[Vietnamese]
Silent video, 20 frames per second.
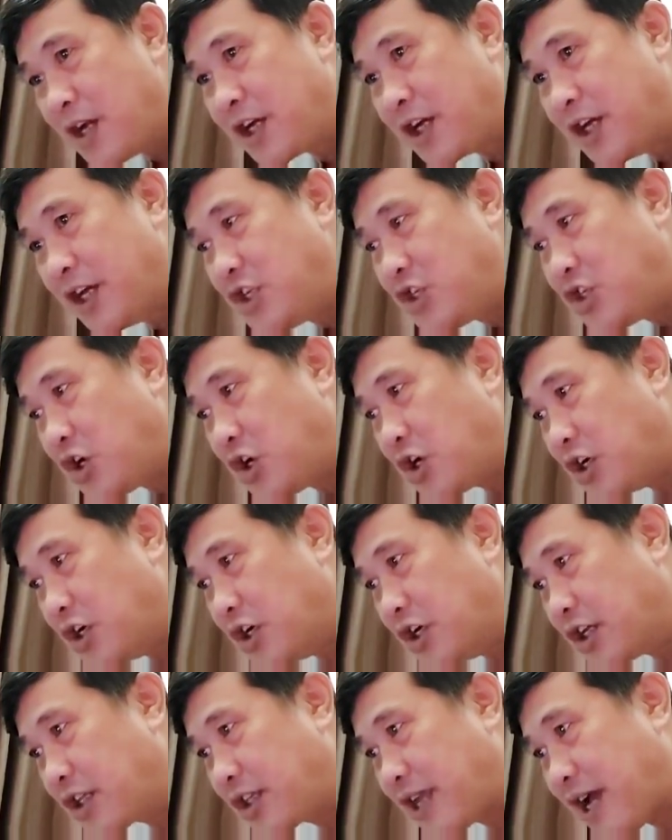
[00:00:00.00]
khiến cho
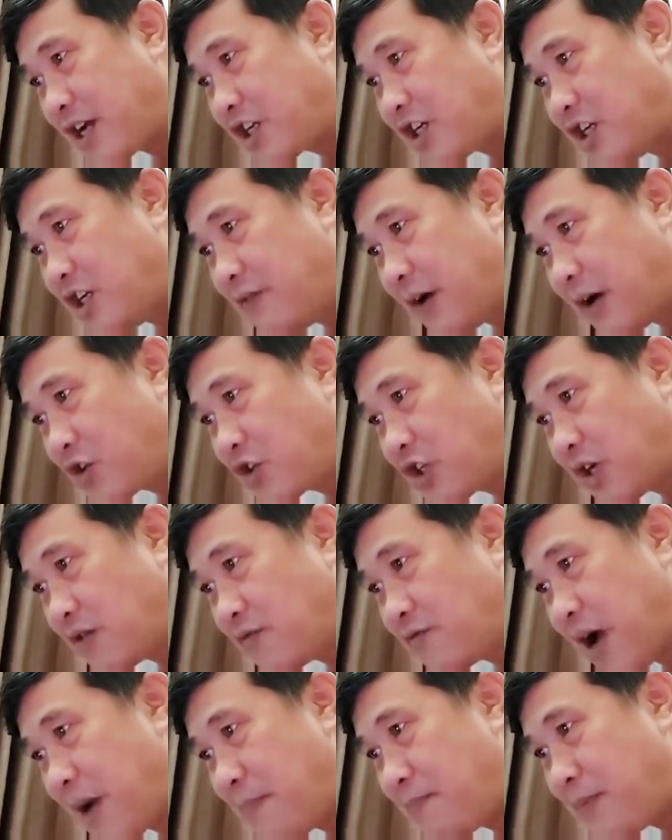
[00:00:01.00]
người ta rơi vào trận
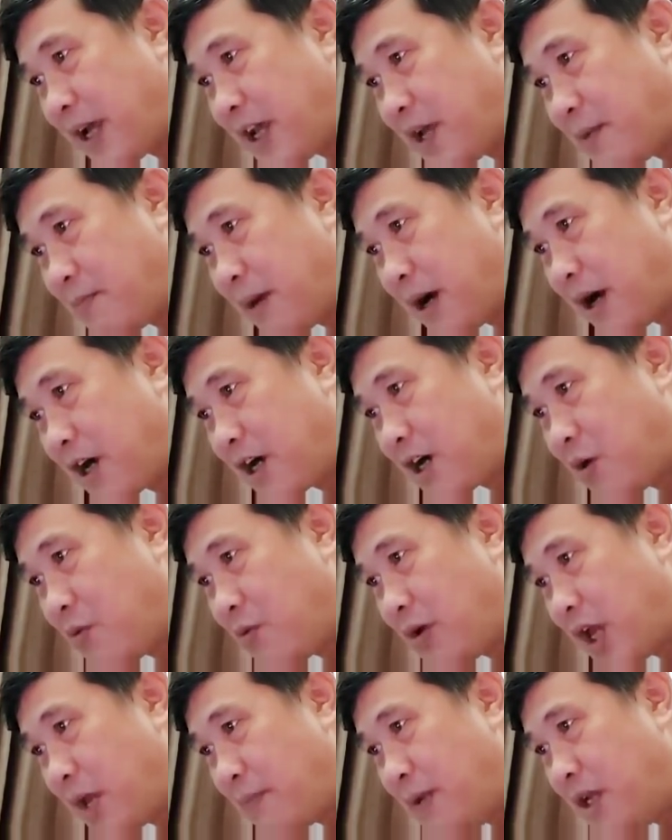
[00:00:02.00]
pháp này mà
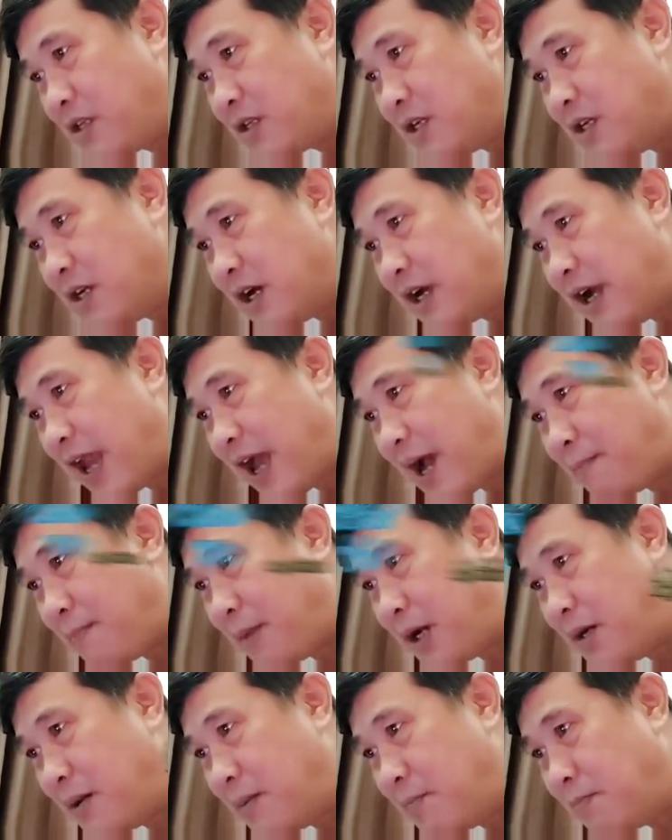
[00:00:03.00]
không hề biết là
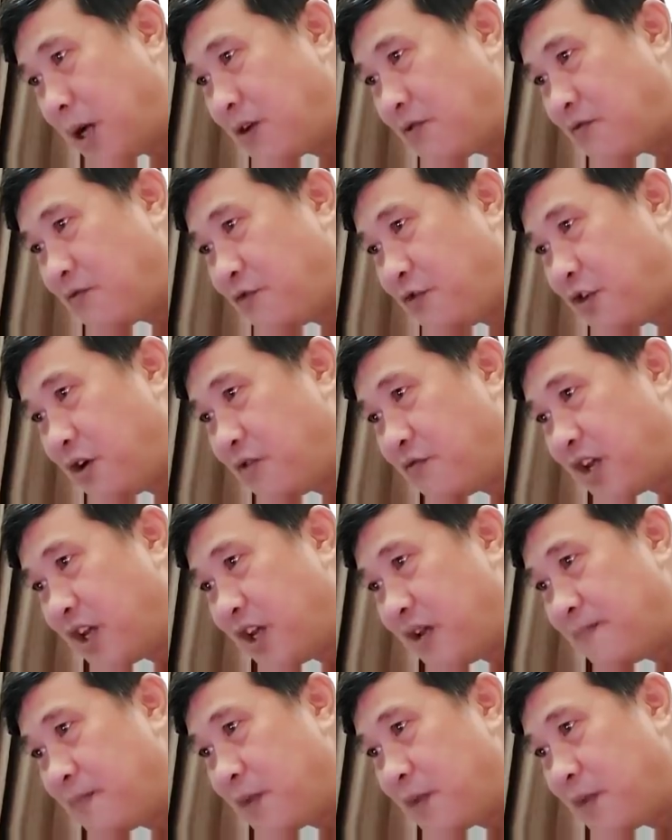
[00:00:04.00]
mình mất phương vị.